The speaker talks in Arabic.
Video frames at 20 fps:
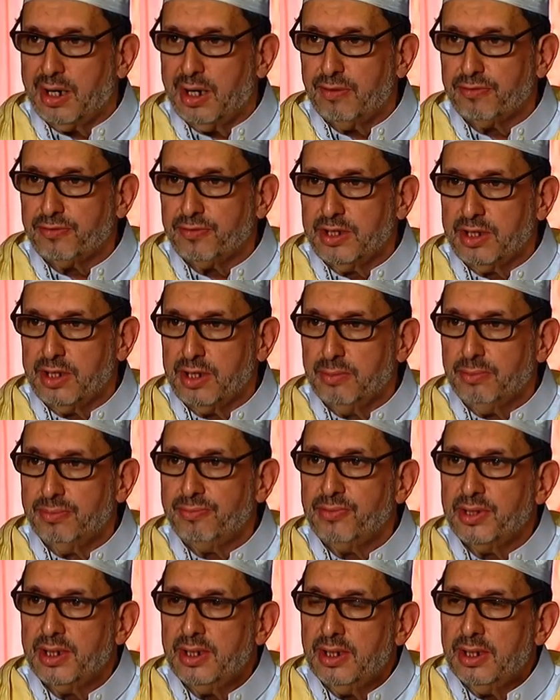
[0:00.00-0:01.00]
فيهم
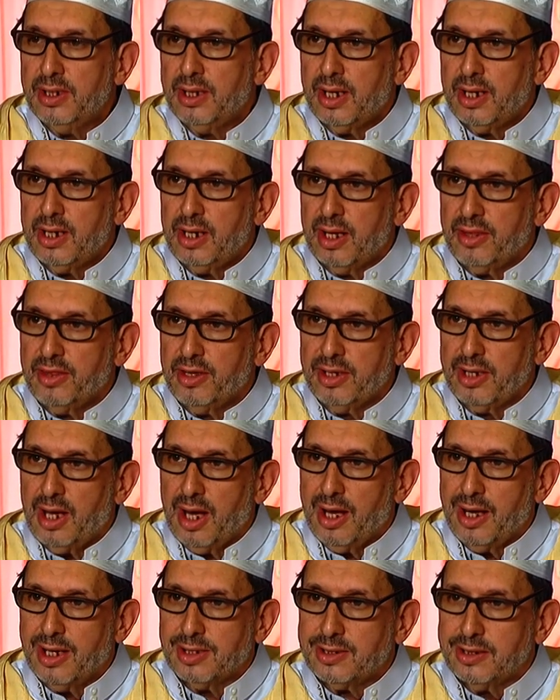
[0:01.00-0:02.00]
الذين
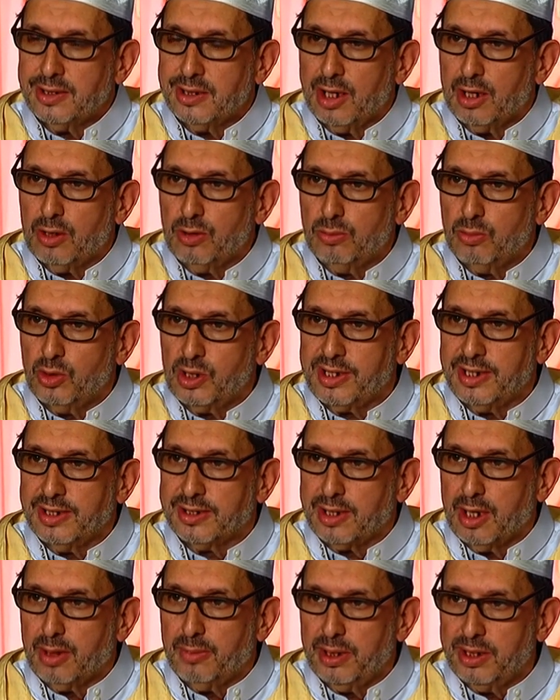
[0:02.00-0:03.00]
آتيناهم
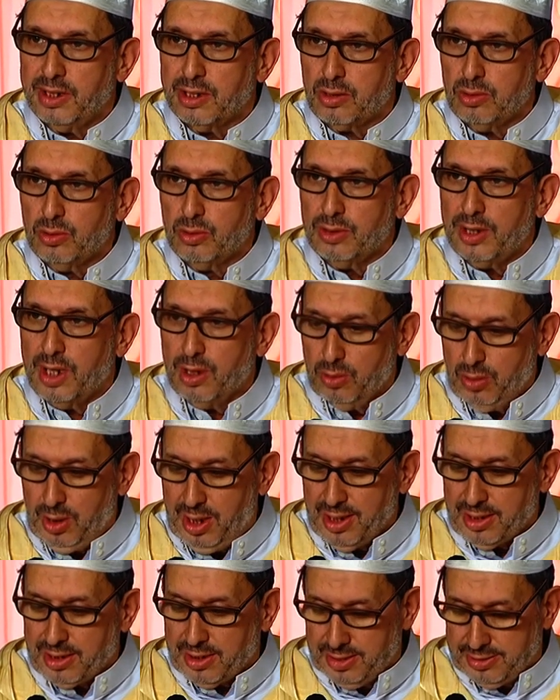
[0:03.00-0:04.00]
الكتاب يتلونه
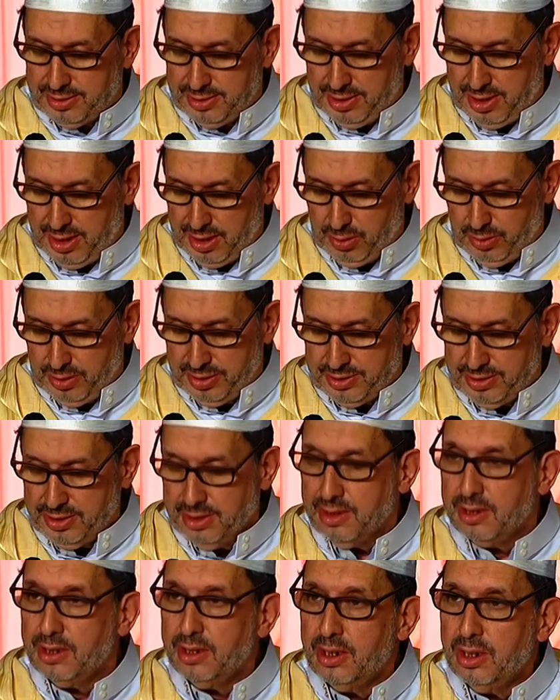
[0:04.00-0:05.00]
حق تلاوته
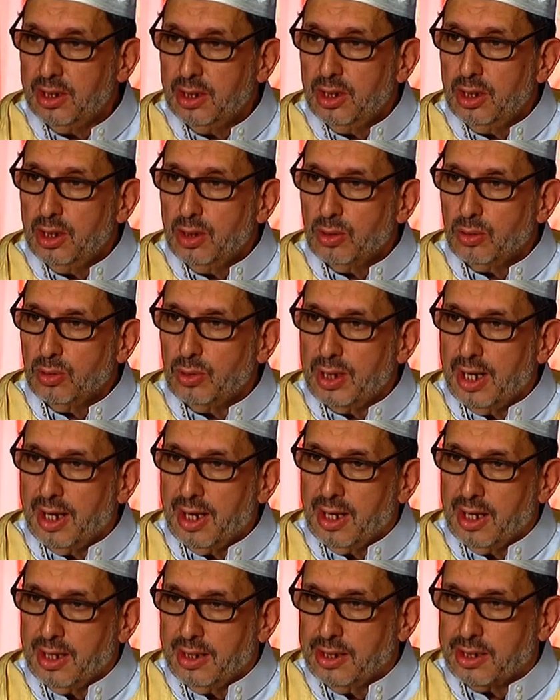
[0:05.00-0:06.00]

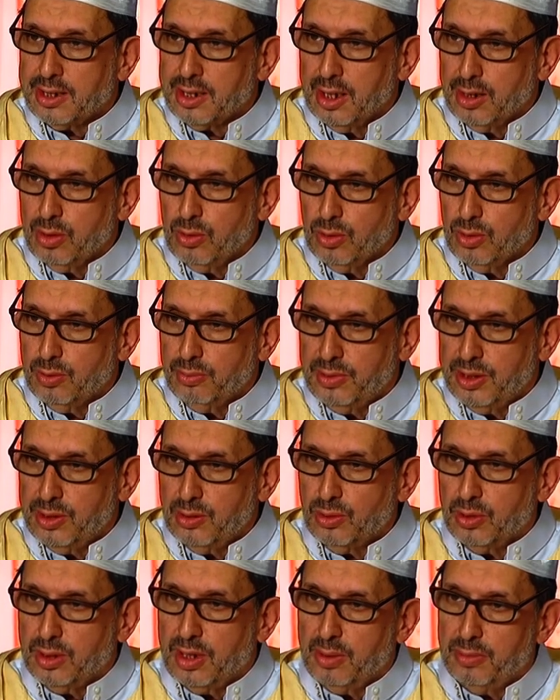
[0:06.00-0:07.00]
أولئك
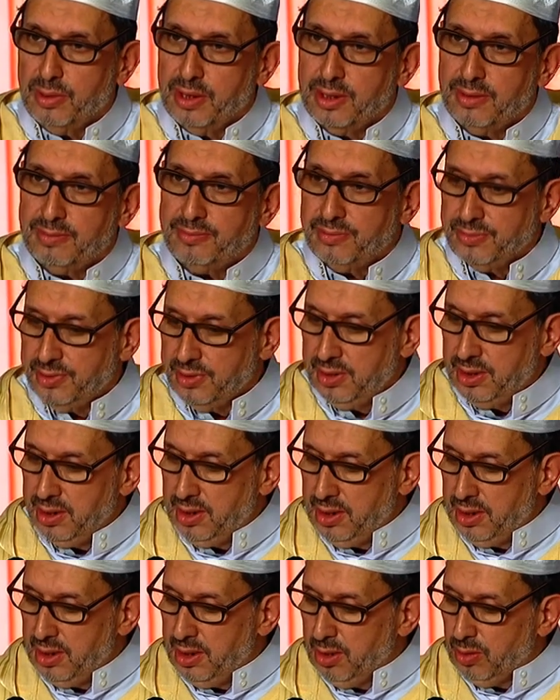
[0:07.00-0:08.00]
يؤمنون به
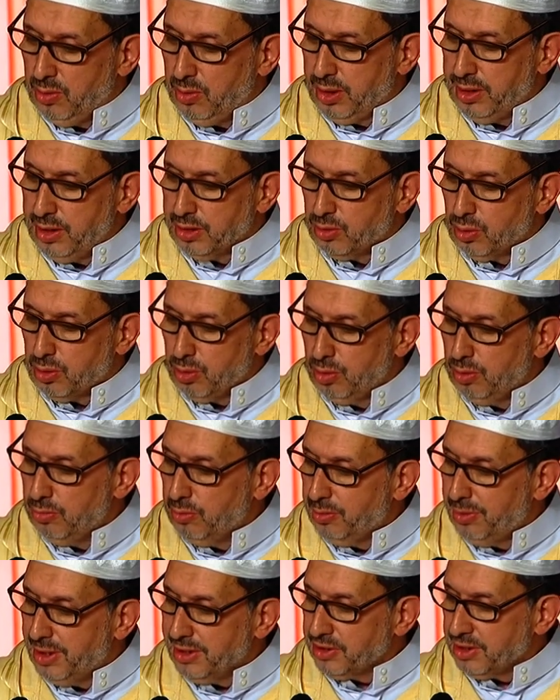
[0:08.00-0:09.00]
وندخل
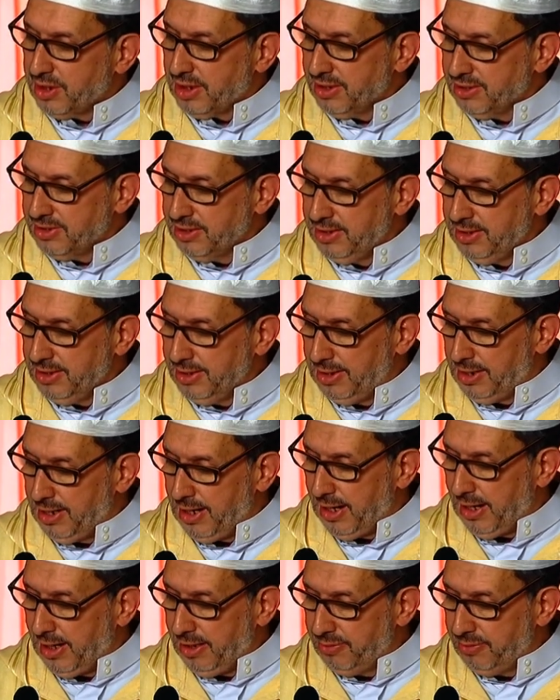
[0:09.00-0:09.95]
مباشرة إلى